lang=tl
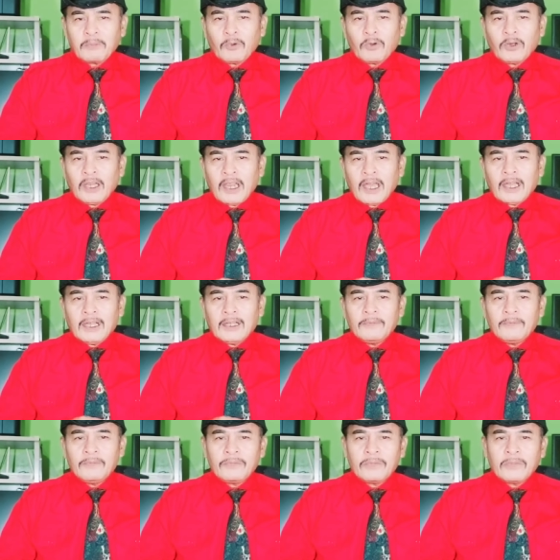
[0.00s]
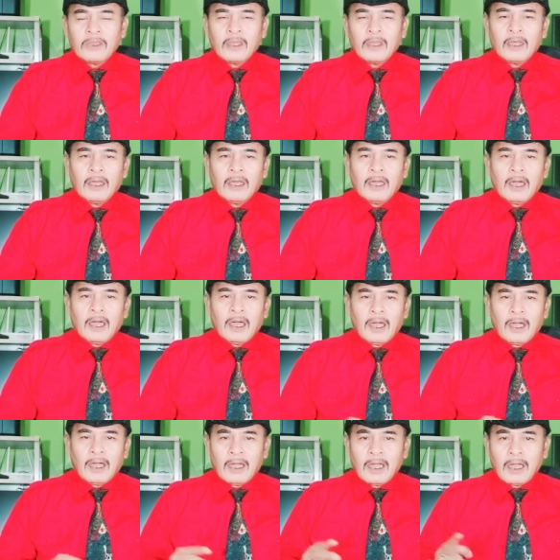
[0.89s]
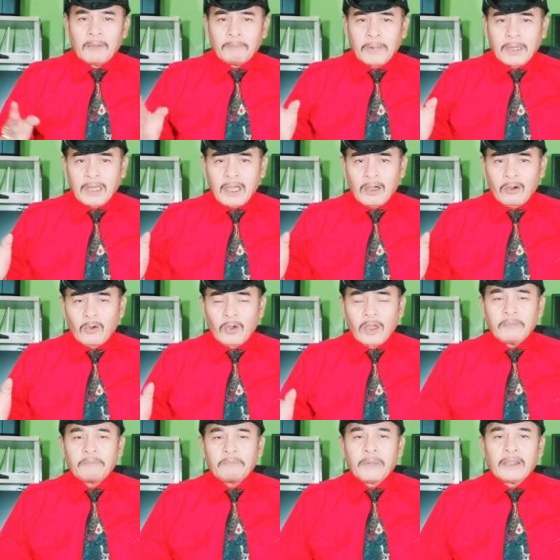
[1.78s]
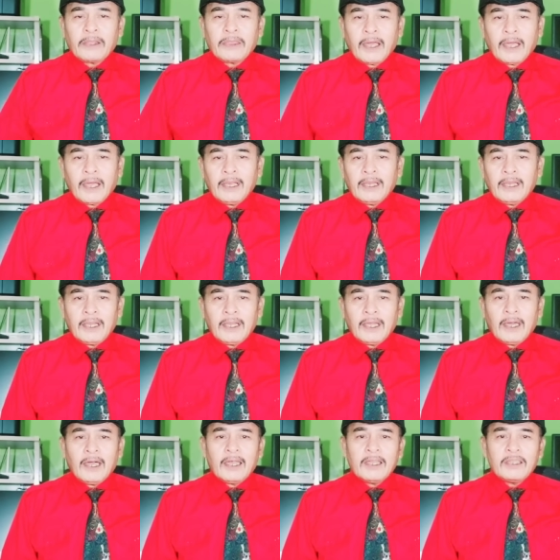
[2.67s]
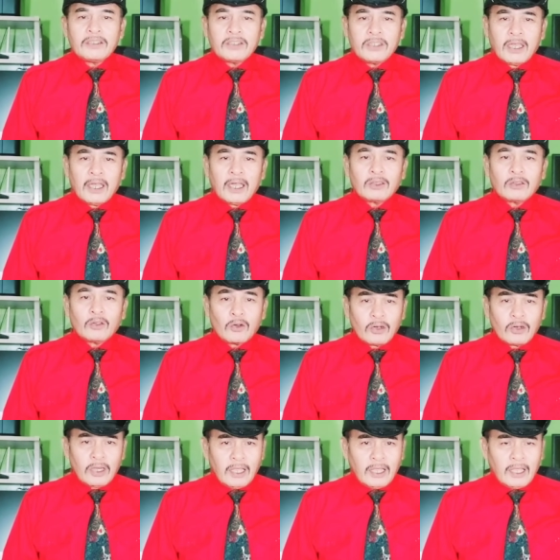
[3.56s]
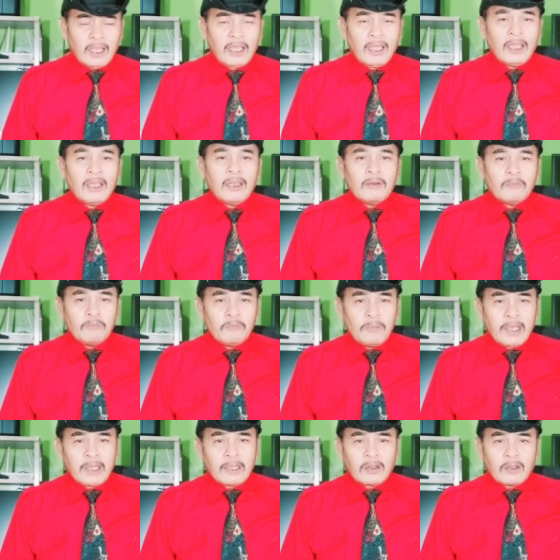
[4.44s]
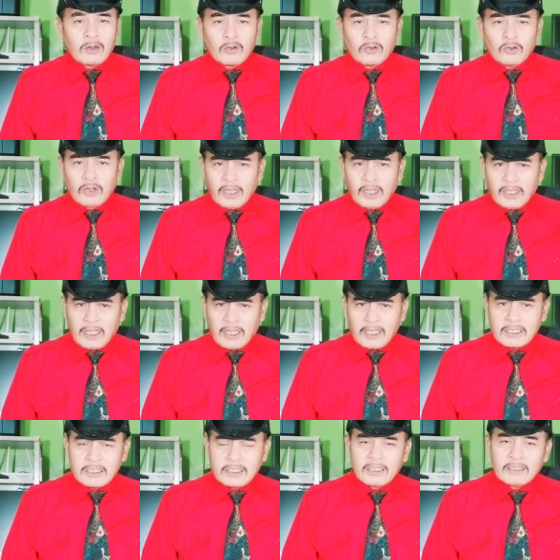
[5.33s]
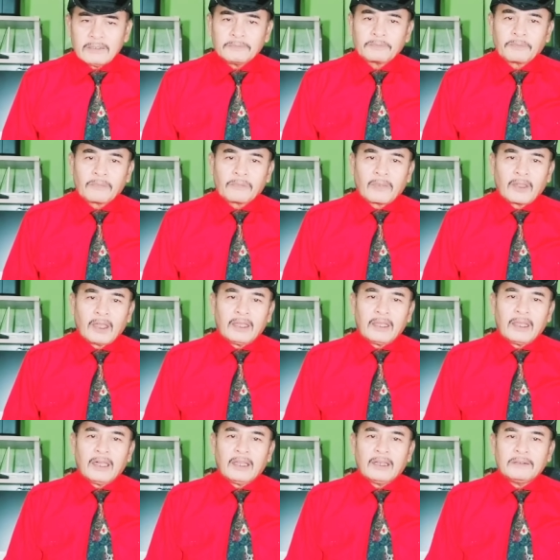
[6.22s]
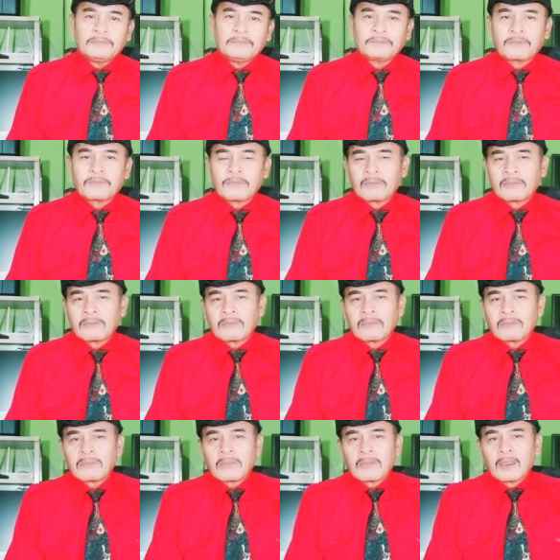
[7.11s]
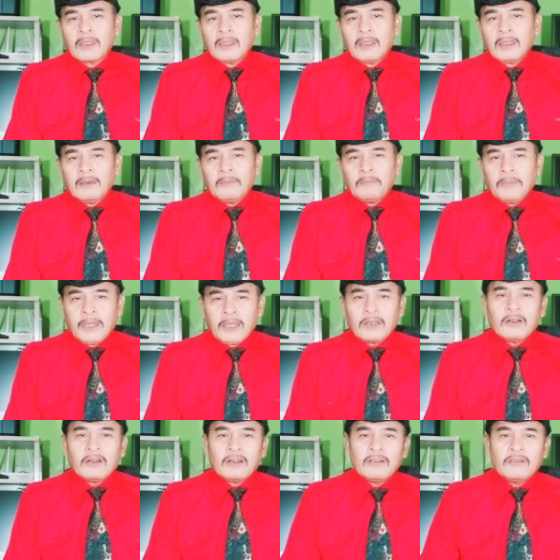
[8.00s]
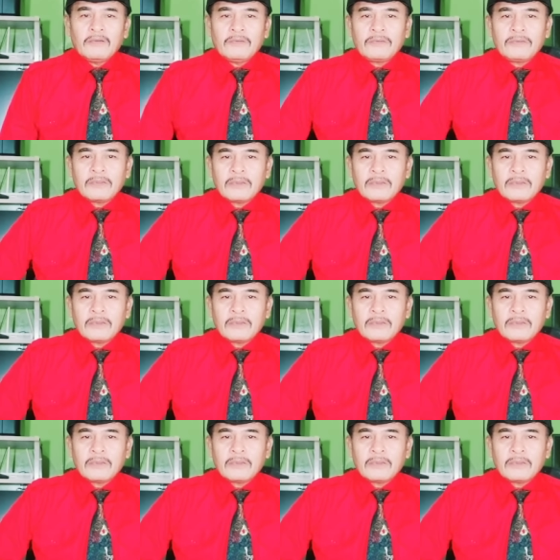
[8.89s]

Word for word: po nila, ang uh, panauhing pangdangal nila ay si Atty. Vic Rodriguez. Ayan. Pero,